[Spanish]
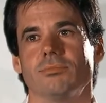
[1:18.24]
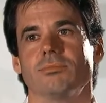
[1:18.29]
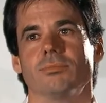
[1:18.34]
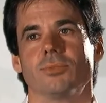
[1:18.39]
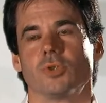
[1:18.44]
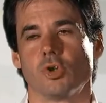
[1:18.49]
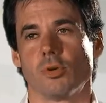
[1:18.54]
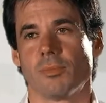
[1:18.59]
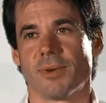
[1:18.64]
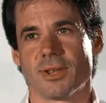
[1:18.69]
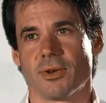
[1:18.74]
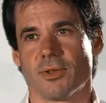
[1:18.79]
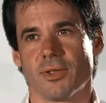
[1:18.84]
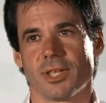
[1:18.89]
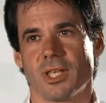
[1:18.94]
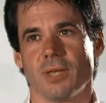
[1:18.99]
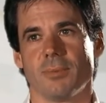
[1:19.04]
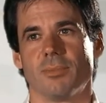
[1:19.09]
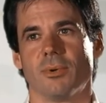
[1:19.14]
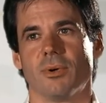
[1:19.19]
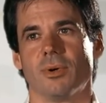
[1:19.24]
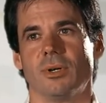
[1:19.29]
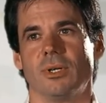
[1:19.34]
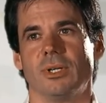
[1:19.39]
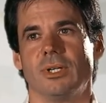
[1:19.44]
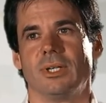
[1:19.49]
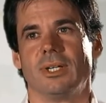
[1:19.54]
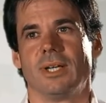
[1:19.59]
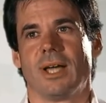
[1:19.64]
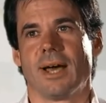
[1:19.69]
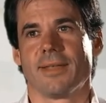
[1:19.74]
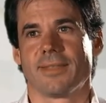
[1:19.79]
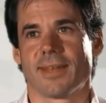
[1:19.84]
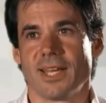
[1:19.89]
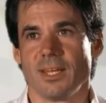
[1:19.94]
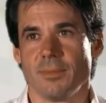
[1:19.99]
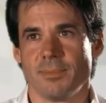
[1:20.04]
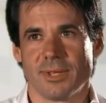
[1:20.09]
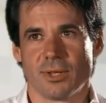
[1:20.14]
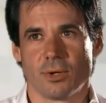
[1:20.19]
su compañero de equipo, a
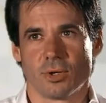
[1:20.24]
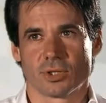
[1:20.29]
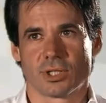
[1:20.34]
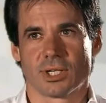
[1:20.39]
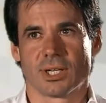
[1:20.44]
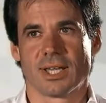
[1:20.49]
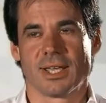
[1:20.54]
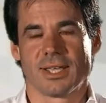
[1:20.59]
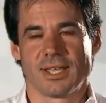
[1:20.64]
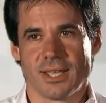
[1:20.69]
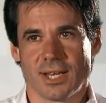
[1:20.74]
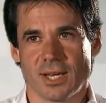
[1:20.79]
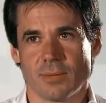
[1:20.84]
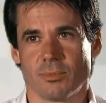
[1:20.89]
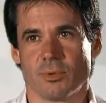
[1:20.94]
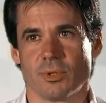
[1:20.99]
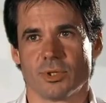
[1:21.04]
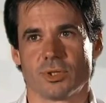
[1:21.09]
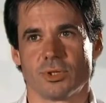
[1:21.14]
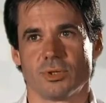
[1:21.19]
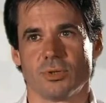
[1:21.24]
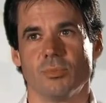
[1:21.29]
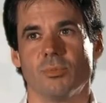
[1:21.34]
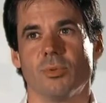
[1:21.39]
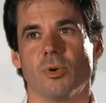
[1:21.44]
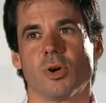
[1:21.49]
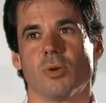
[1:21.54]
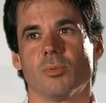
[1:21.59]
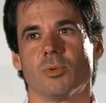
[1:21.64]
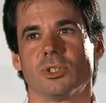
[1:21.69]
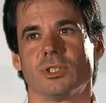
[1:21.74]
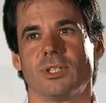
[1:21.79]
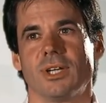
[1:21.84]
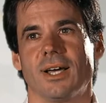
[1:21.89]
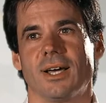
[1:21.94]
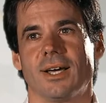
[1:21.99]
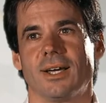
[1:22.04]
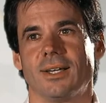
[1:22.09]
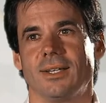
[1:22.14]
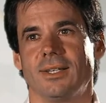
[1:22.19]
Dani Pedrosa, que quiere pues, un poco pues,
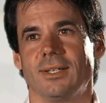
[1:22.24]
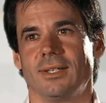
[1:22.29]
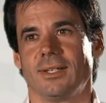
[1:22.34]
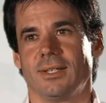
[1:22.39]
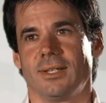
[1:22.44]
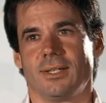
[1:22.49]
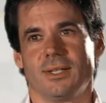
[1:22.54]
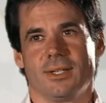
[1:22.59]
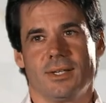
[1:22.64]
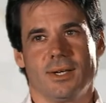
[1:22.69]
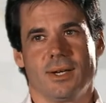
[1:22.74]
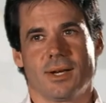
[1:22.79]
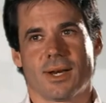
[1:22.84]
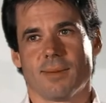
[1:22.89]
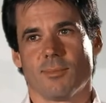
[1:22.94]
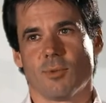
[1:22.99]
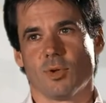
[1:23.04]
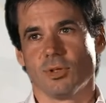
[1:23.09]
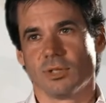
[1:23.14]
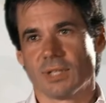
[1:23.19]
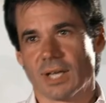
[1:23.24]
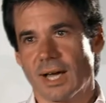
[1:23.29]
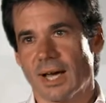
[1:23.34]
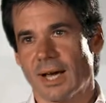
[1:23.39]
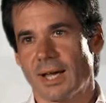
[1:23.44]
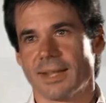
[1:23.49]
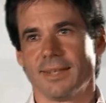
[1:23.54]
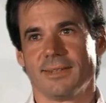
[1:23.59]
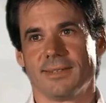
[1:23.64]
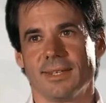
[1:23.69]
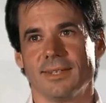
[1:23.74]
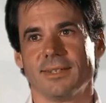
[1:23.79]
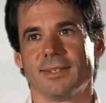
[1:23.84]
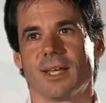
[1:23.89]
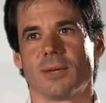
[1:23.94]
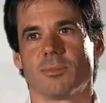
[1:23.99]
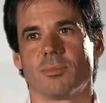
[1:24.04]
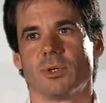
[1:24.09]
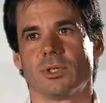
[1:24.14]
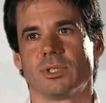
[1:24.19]
la, remontar,
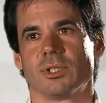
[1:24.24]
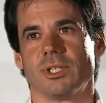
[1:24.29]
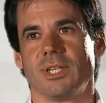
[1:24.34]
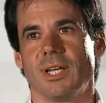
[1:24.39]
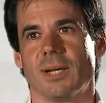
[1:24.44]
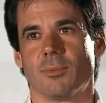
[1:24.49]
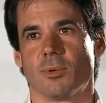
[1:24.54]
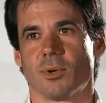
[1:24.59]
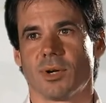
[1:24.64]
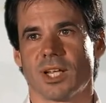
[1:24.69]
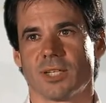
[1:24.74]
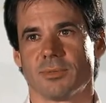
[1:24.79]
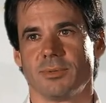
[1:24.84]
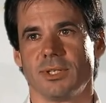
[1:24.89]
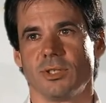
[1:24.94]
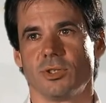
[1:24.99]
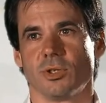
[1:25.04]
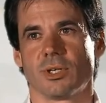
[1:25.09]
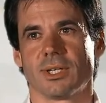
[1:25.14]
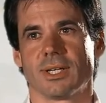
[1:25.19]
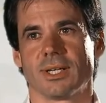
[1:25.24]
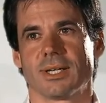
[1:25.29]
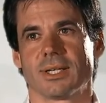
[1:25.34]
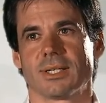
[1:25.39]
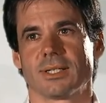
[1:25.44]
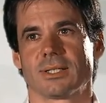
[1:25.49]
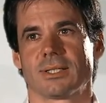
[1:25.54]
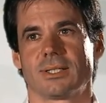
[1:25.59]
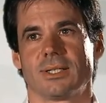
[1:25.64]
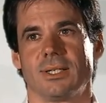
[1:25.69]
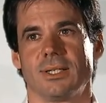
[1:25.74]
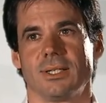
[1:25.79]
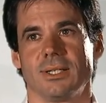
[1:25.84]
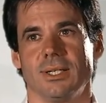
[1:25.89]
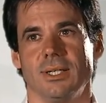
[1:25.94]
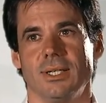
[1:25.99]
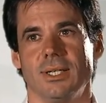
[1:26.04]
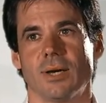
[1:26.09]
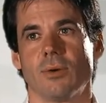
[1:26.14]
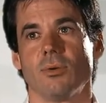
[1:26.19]
intentar pues, ir a por las victorias
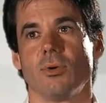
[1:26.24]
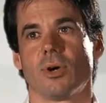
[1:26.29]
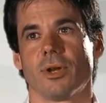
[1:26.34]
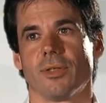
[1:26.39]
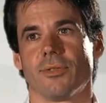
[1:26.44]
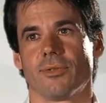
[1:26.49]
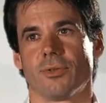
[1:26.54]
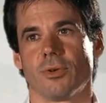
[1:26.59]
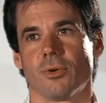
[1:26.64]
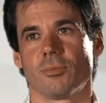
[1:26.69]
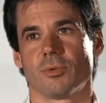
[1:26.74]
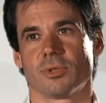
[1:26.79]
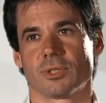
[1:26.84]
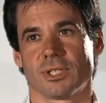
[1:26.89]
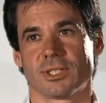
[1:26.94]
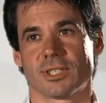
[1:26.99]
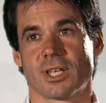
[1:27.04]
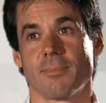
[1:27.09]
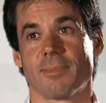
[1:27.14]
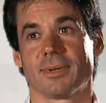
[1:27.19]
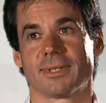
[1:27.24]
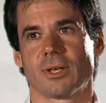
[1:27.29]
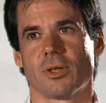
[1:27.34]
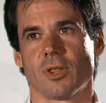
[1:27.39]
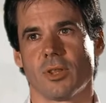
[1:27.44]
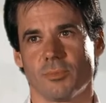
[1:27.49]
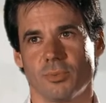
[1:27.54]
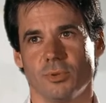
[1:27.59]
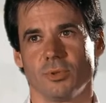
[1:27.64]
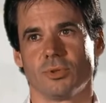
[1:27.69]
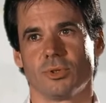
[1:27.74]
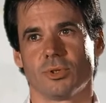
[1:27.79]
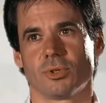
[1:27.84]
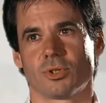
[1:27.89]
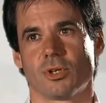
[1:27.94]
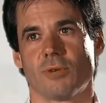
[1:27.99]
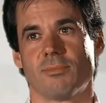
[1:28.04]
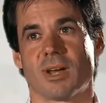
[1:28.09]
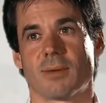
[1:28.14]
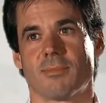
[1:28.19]
y a un Lorenzo pues, que está empatado de puntos
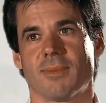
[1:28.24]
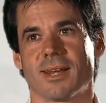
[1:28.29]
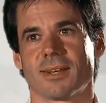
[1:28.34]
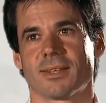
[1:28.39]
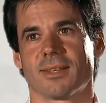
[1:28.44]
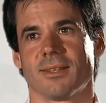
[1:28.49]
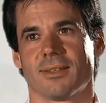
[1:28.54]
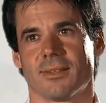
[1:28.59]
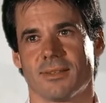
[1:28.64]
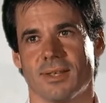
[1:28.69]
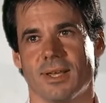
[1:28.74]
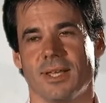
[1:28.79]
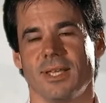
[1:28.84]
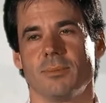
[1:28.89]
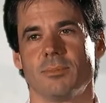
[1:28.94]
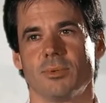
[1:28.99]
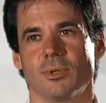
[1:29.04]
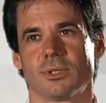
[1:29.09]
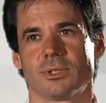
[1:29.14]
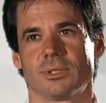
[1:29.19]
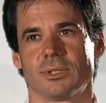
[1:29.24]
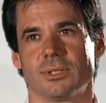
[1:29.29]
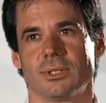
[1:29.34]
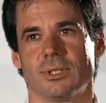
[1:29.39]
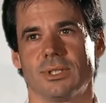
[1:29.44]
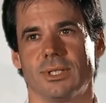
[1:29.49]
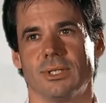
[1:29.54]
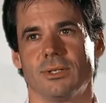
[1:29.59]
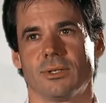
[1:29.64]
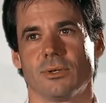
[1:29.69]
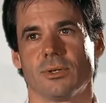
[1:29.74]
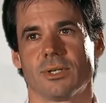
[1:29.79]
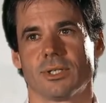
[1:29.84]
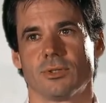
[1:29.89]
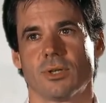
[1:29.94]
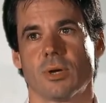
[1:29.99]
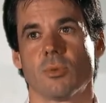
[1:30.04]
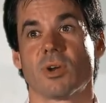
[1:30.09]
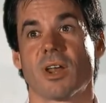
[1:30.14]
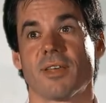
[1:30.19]
con Mar Márquez. Ahí pues eh, yo creo que
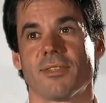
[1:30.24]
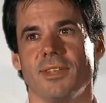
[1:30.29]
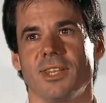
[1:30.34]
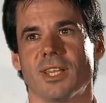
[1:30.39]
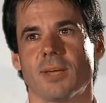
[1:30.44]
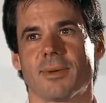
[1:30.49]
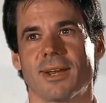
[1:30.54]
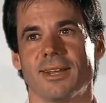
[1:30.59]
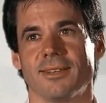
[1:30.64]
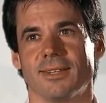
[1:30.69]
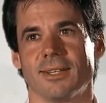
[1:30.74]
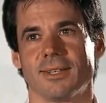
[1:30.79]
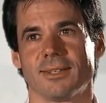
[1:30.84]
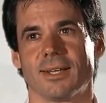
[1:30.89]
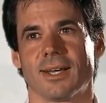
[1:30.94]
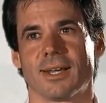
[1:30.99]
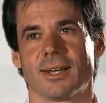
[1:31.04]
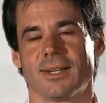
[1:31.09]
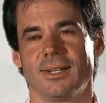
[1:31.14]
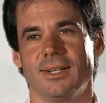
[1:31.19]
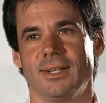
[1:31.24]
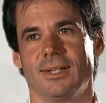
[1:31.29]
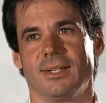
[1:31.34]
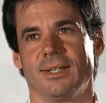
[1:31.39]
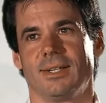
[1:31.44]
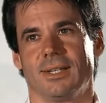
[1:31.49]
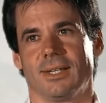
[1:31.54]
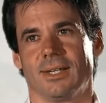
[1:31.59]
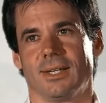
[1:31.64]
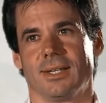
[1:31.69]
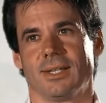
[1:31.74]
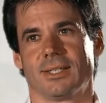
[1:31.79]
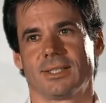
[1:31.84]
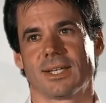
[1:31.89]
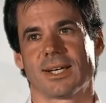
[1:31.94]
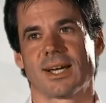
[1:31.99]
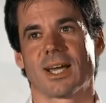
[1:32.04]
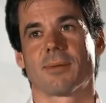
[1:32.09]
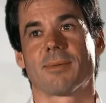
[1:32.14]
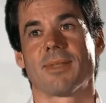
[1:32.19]
es una buena cita para intentar eh,
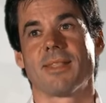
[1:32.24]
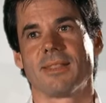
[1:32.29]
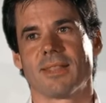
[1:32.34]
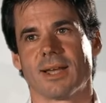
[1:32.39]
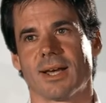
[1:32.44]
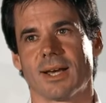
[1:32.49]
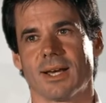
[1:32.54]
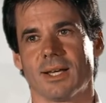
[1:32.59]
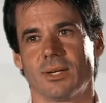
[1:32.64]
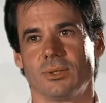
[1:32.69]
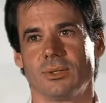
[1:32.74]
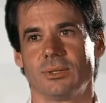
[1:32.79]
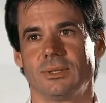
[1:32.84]
sacar ventaja.